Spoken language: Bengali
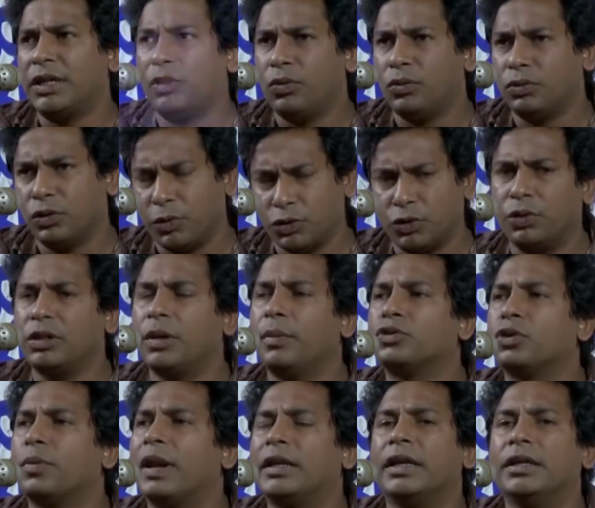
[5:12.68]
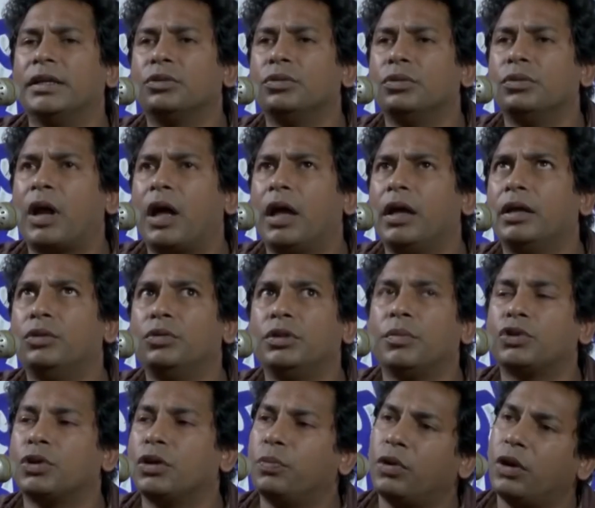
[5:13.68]
করে টাকা জমা করার একটি
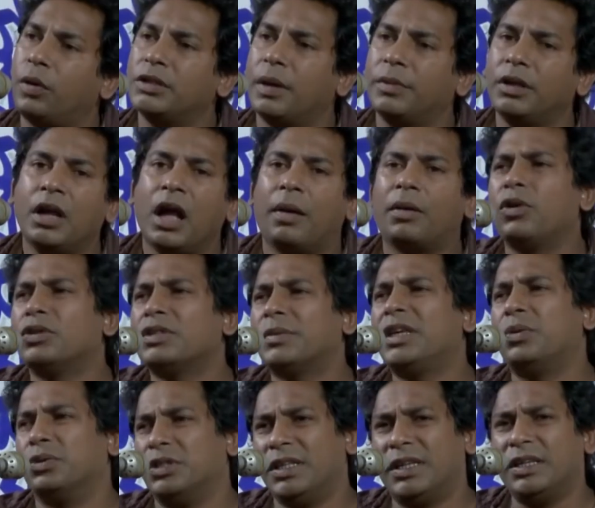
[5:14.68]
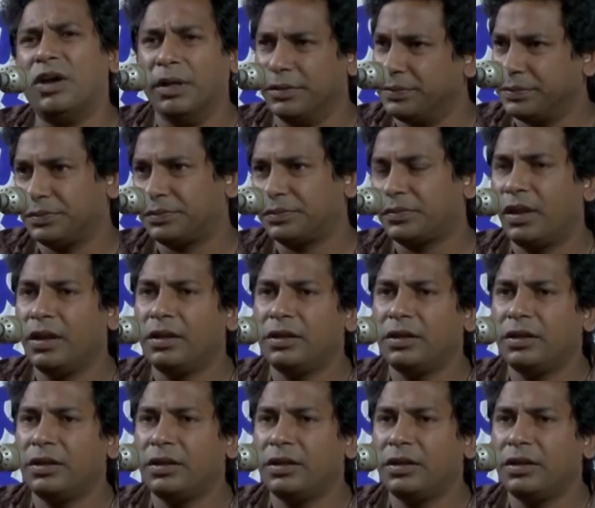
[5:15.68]
মাধ্যম পরে জমাকৃত